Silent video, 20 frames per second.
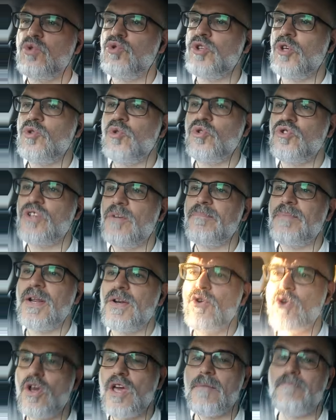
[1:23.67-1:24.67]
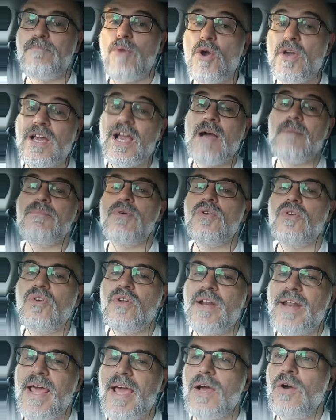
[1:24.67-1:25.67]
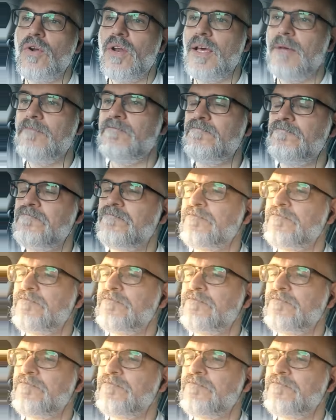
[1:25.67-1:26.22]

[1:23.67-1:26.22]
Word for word: succedono sempre a noi e poi cambiano le regole